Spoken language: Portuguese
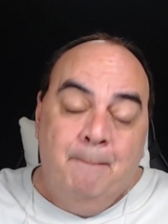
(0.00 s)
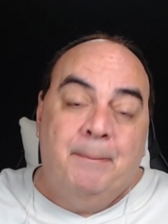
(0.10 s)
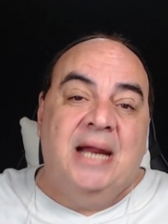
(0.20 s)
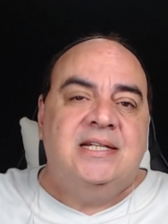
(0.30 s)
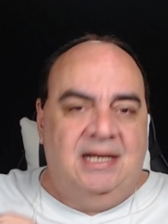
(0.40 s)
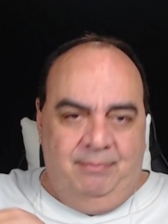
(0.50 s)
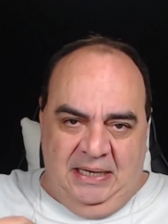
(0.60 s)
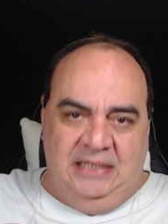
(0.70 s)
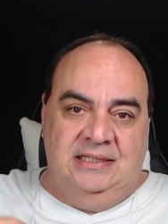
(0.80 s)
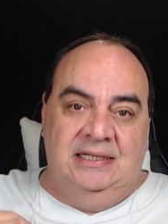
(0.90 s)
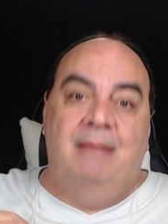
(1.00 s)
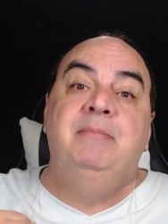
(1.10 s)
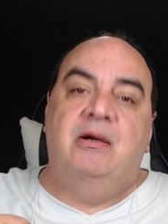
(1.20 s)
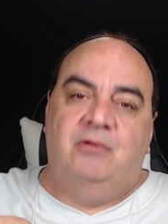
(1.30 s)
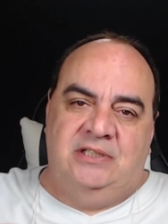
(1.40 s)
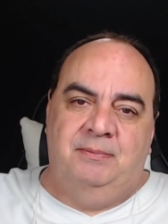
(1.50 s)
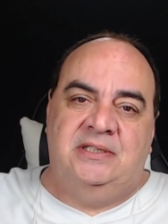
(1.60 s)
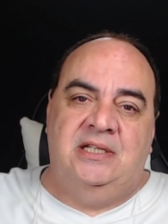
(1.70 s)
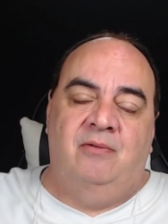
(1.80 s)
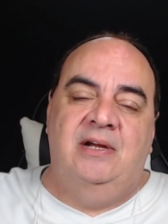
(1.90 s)
Praticamente, na minha
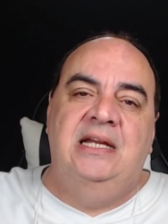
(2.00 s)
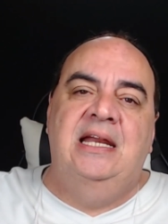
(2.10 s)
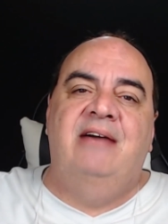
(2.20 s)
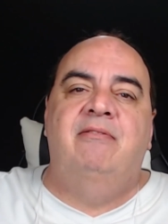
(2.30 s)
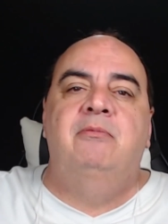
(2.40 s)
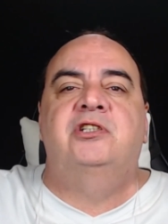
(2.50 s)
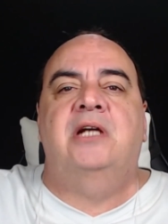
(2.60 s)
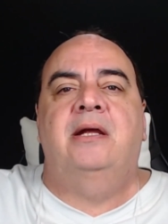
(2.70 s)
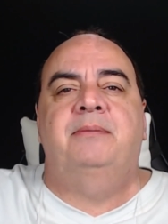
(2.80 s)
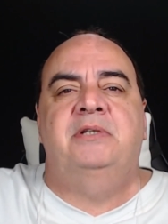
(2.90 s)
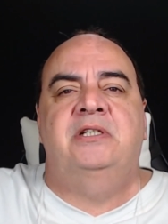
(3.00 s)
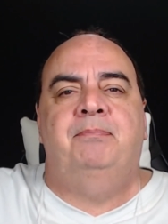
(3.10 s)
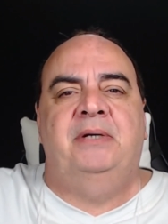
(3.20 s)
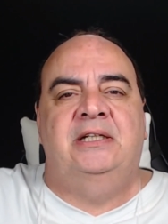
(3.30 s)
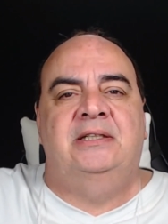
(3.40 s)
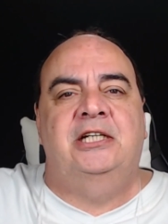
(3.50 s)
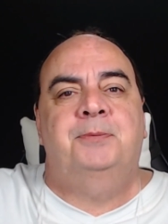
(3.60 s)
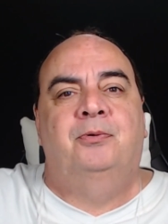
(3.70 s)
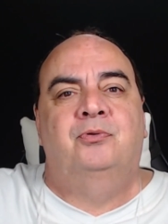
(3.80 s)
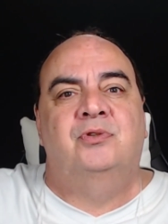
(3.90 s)
concepção, ele leva meu chat GPT
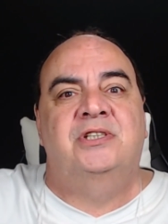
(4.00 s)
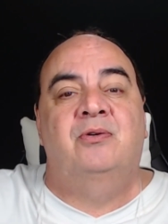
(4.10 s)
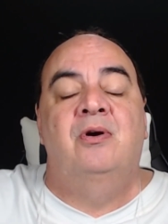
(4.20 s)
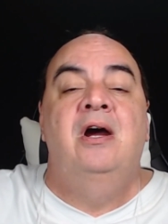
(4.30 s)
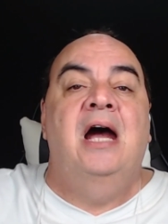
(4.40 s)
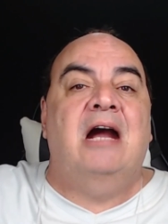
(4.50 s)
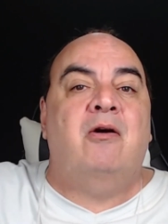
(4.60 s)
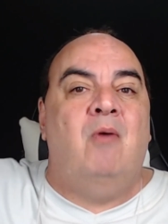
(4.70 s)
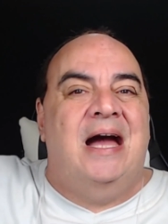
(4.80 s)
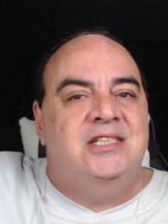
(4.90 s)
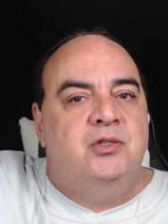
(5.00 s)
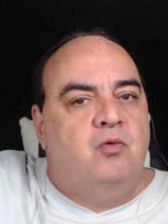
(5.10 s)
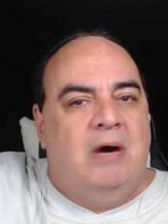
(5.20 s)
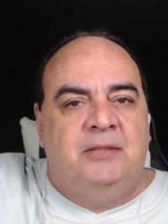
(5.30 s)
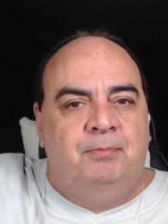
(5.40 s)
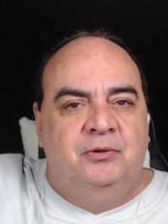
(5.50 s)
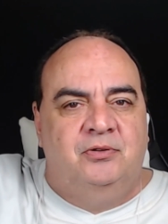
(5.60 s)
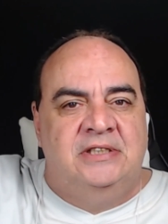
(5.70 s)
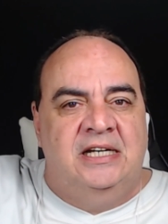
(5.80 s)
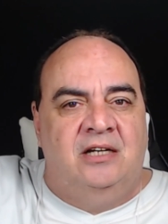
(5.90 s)
3.5 a quase um
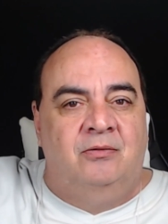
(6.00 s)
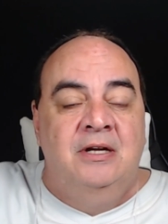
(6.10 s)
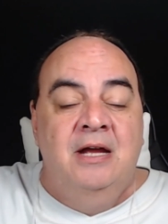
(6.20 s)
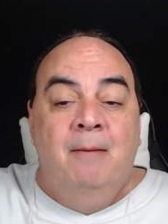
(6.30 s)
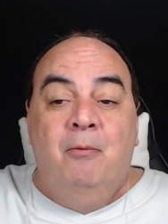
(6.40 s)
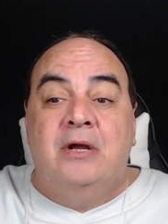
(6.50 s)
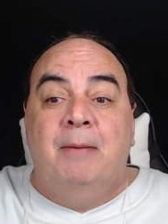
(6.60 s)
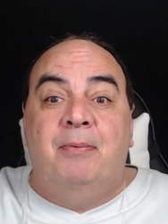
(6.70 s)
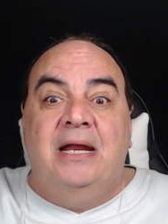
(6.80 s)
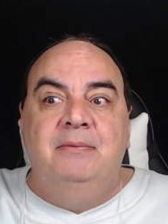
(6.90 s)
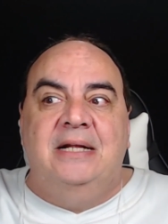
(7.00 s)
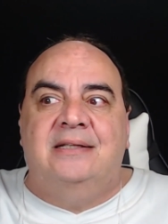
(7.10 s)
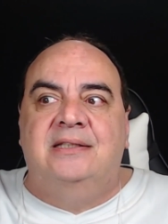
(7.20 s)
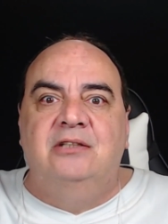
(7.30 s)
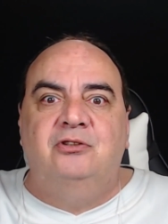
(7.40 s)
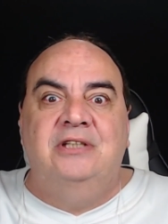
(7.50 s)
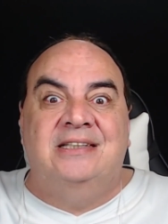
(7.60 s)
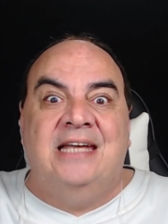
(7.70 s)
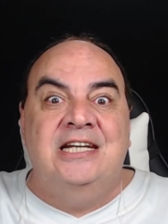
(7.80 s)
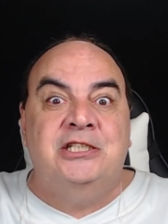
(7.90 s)
4.0. Por quê? Porque ele me dá tantos
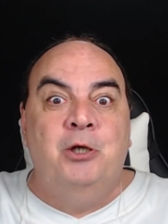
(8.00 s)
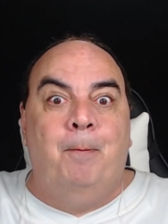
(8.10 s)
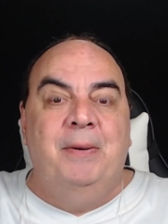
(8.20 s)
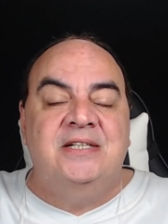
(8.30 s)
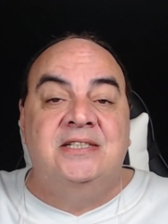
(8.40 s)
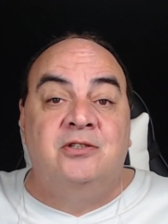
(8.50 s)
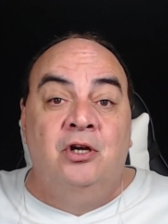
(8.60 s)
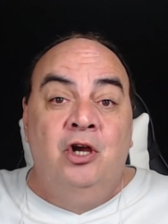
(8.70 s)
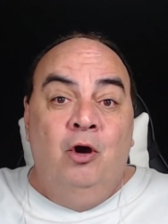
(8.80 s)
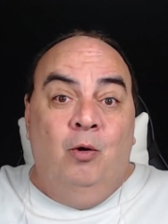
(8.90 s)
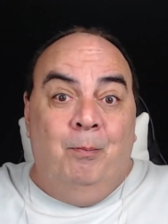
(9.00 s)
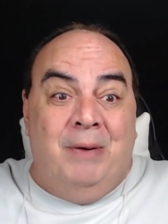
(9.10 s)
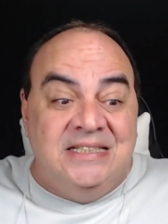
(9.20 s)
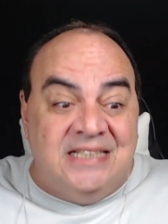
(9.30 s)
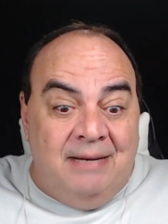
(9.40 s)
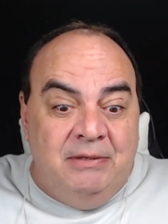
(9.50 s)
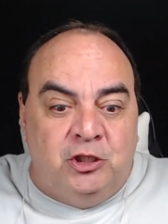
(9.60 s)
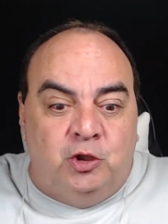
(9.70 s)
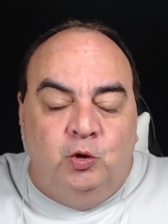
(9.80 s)
detalhes que eu preciso. Basicamente,